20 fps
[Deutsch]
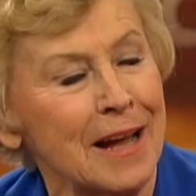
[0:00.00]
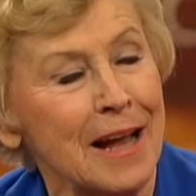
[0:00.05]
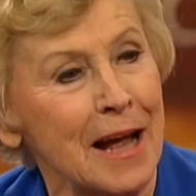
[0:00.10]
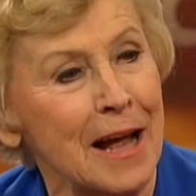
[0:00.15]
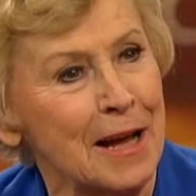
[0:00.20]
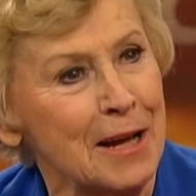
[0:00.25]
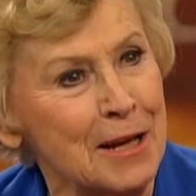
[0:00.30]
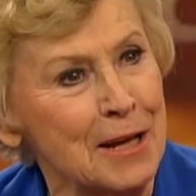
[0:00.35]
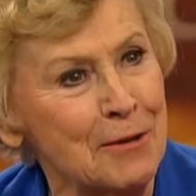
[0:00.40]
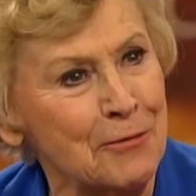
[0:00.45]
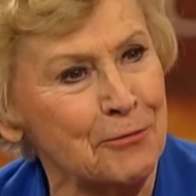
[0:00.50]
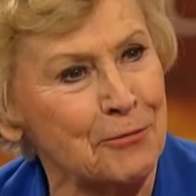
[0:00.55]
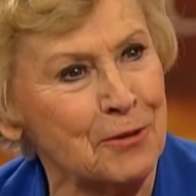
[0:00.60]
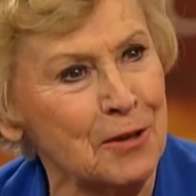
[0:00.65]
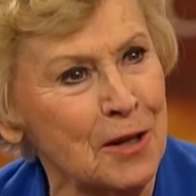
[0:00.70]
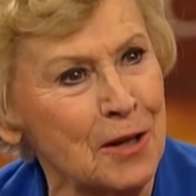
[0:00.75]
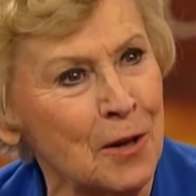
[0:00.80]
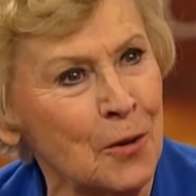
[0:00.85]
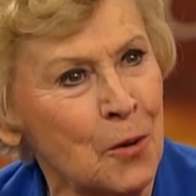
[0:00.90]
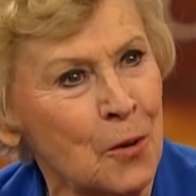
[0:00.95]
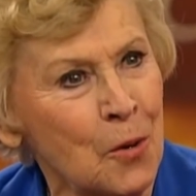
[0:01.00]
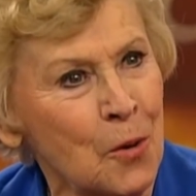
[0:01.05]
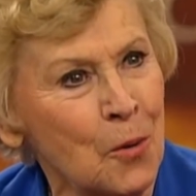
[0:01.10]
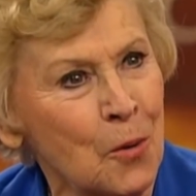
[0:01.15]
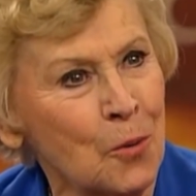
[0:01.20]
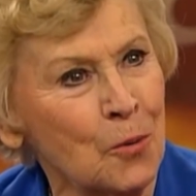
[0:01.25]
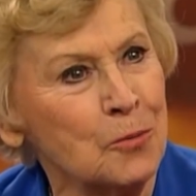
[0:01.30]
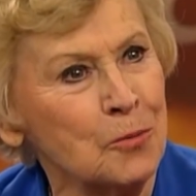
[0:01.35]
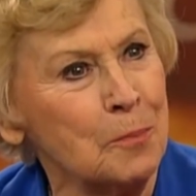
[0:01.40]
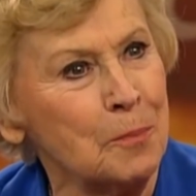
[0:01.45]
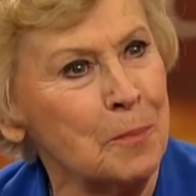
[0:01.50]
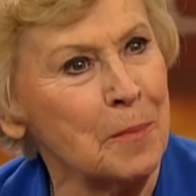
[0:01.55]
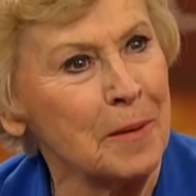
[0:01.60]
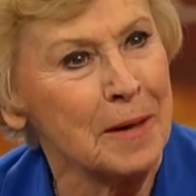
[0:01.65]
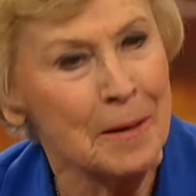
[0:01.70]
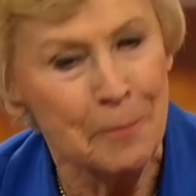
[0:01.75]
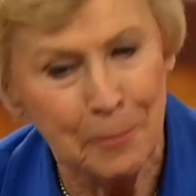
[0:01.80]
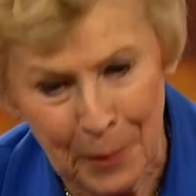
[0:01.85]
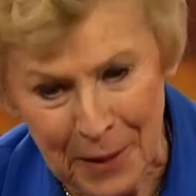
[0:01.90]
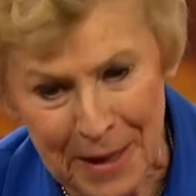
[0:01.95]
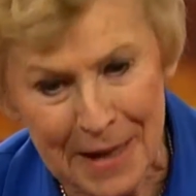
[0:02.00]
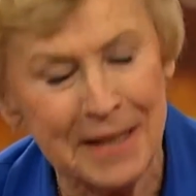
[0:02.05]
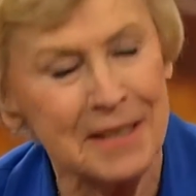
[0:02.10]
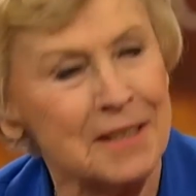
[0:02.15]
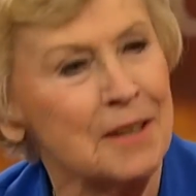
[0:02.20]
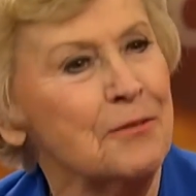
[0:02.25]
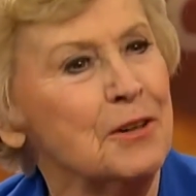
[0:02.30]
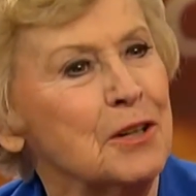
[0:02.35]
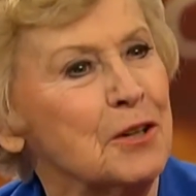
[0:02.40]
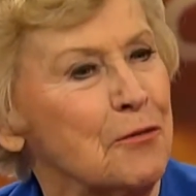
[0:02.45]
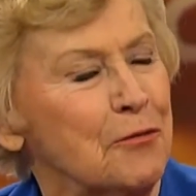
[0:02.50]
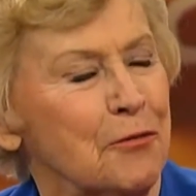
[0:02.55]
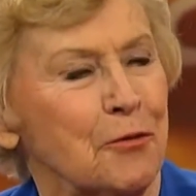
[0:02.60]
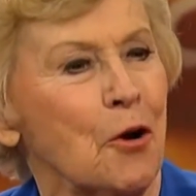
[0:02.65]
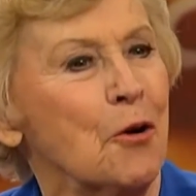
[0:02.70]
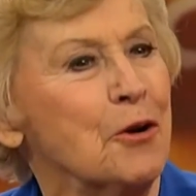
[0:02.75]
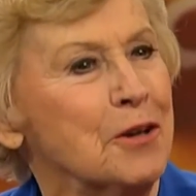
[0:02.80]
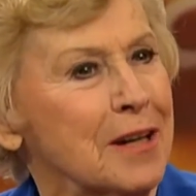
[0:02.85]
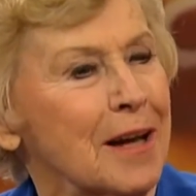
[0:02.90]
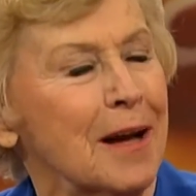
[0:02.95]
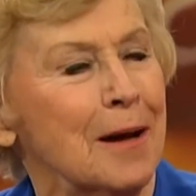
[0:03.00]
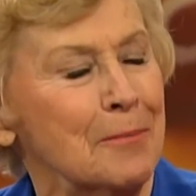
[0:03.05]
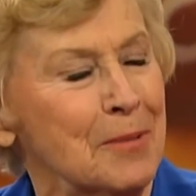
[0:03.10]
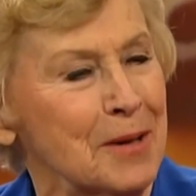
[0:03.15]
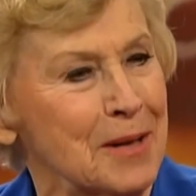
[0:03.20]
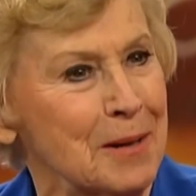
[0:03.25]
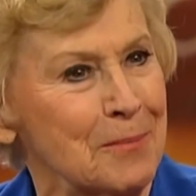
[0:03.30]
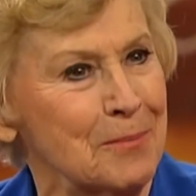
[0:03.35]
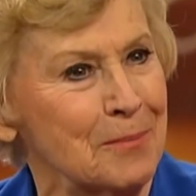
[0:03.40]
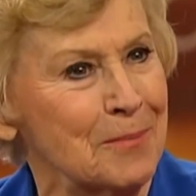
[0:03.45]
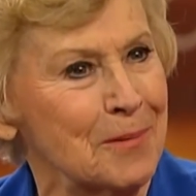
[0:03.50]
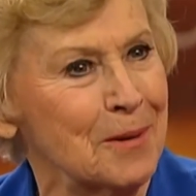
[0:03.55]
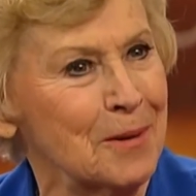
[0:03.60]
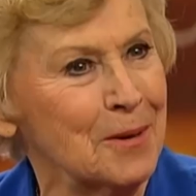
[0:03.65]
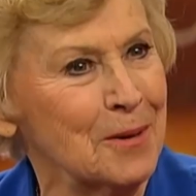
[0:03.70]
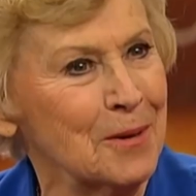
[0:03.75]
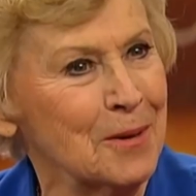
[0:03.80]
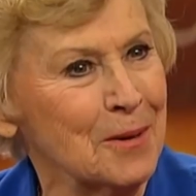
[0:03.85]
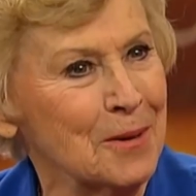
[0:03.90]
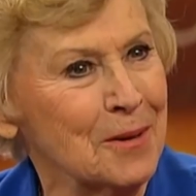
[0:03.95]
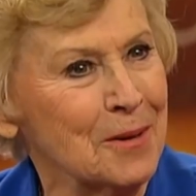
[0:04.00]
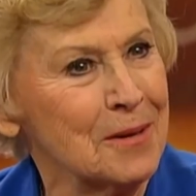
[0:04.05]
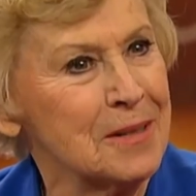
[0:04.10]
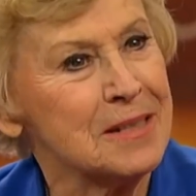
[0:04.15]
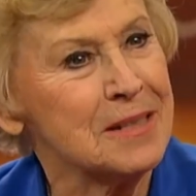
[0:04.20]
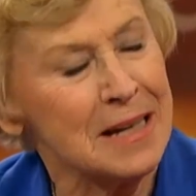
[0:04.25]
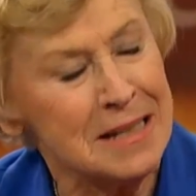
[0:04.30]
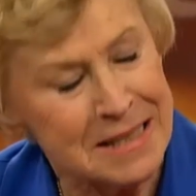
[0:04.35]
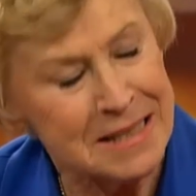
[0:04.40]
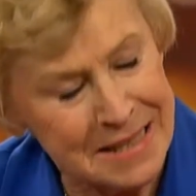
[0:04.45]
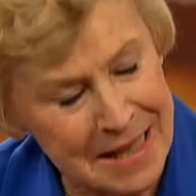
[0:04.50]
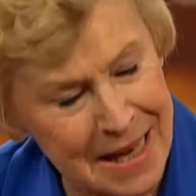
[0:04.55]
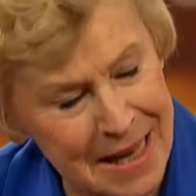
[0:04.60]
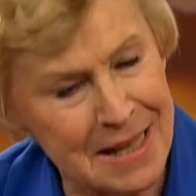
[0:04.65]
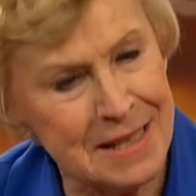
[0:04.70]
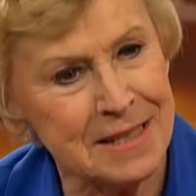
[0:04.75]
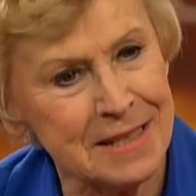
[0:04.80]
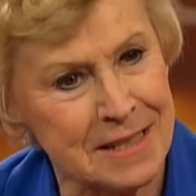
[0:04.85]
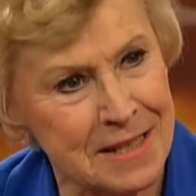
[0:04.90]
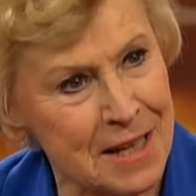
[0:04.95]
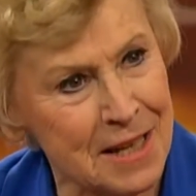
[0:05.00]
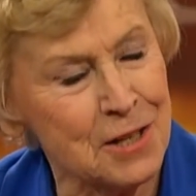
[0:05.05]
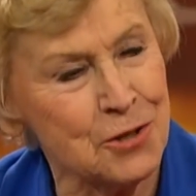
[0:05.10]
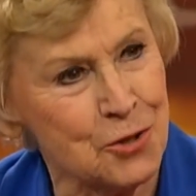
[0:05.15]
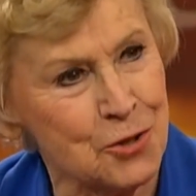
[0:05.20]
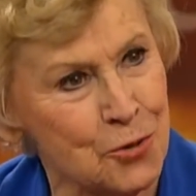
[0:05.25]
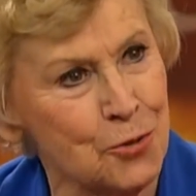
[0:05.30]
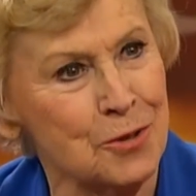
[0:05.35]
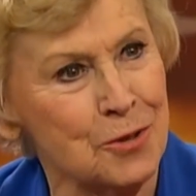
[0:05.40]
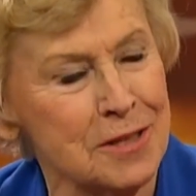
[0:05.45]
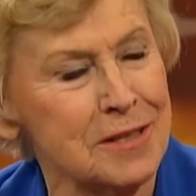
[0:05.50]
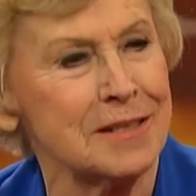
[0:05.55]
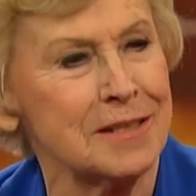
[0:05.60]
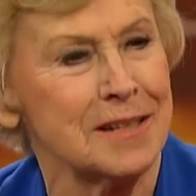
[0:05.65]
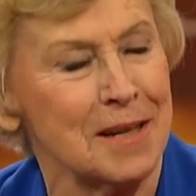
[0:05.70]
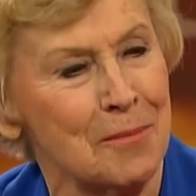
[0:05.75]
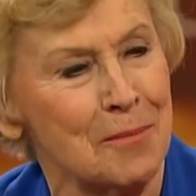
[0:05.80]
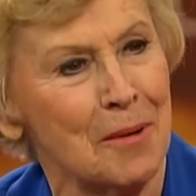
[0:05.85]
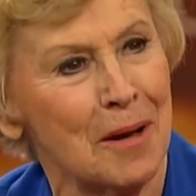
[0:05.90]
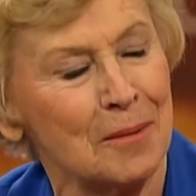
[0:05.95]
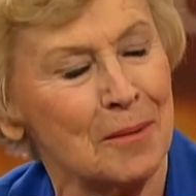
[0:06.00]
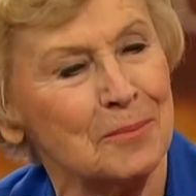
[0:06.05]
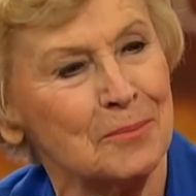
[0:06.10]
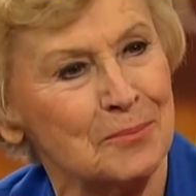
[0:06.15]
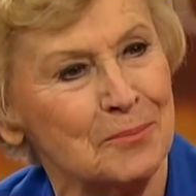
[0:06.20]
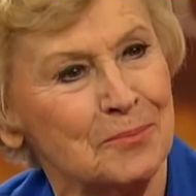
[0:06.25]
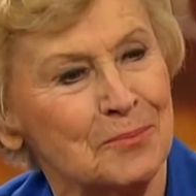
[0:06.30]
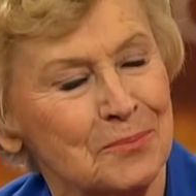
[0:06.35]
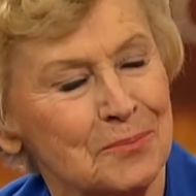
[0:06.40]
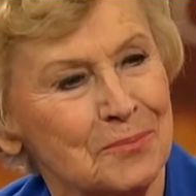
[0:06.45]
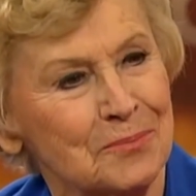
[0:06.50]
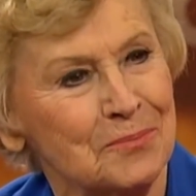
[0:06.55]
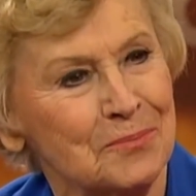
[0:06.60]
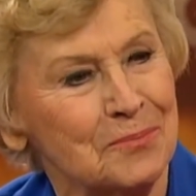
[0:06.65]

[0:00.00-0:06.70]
er hilft ihr und bringt ihr wieder Freude am Leben. Mhm. Ist ein sehr, sehr schönes Thema. Und Sie